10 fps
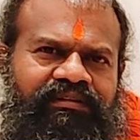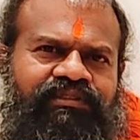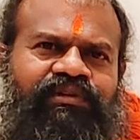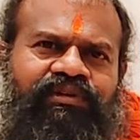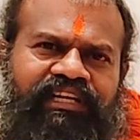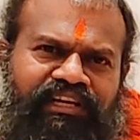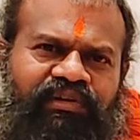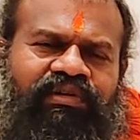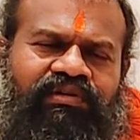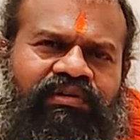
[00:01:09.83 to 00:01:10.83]
सो इन
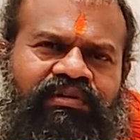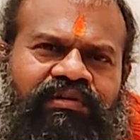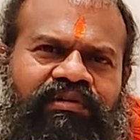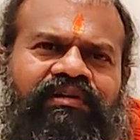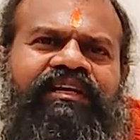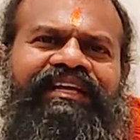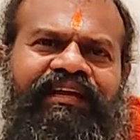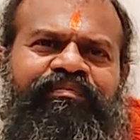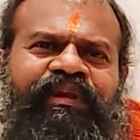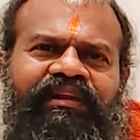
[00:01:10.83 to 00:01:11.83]
लोगों को
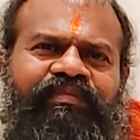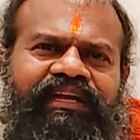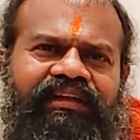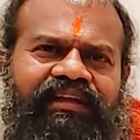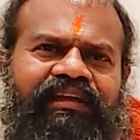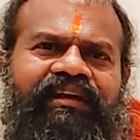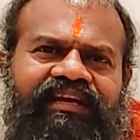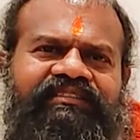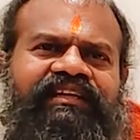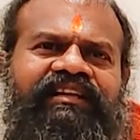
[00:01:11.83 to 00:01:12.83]
अप्रैल महीने
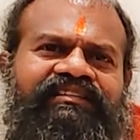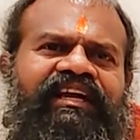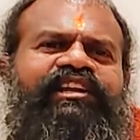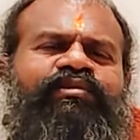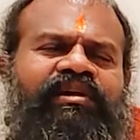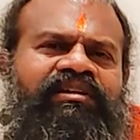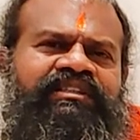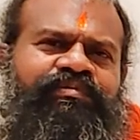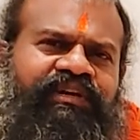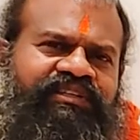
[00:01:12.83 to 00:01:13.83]
कैसे रहता है न्यूमरोलॉजी
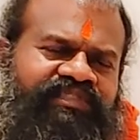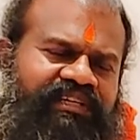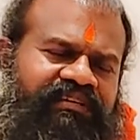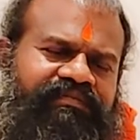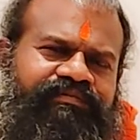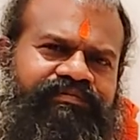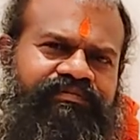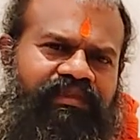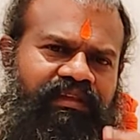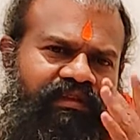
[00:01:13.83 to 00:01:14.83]
प्रडिक्शन
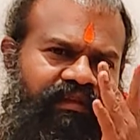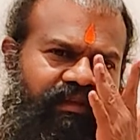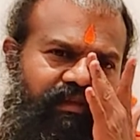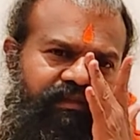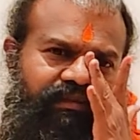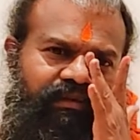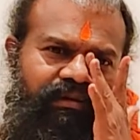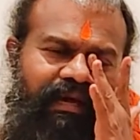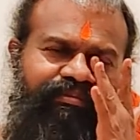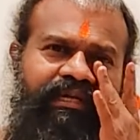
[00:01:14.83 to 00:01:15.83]
सो so,
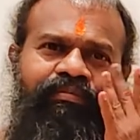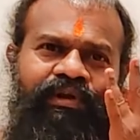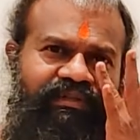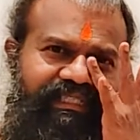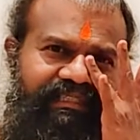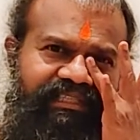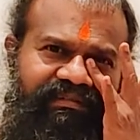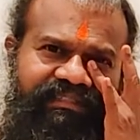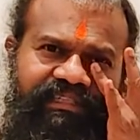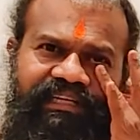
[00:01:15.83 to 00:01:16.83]
आप सब लोग जय
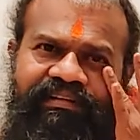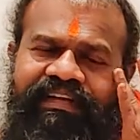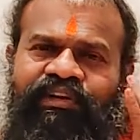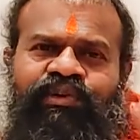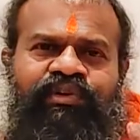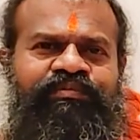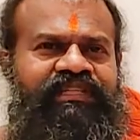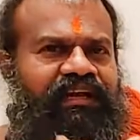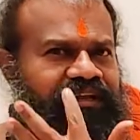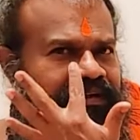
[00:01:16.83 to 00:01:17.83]
श्रीनिवासन टीवी यूट्यूब
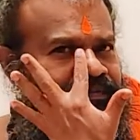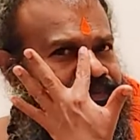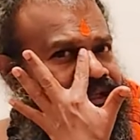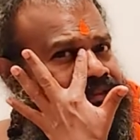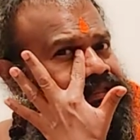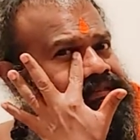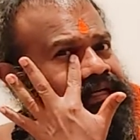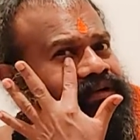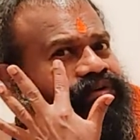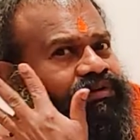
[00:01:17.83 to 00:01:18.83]
चैनल हिंदी
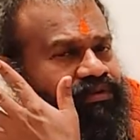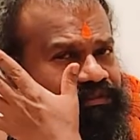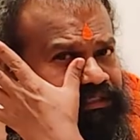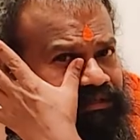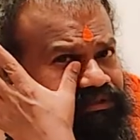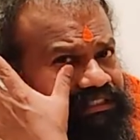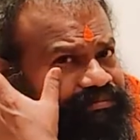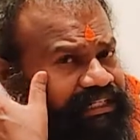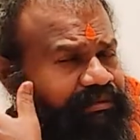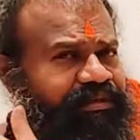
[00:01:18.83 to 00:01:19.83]
चैनल को ज़रूर
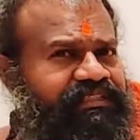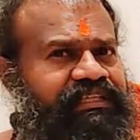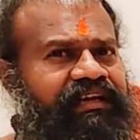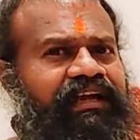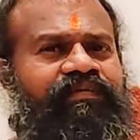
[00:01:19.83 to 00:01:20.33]
सब्सक्राइब कीजिएगा